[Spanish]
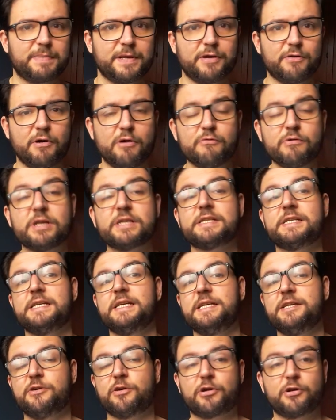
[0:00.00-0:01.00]
pero aún así
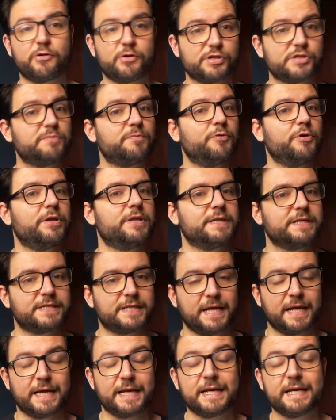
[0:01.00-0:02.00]
yo creo que se pueden
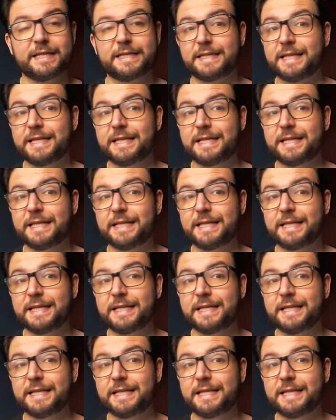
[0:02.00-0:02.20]
distinguir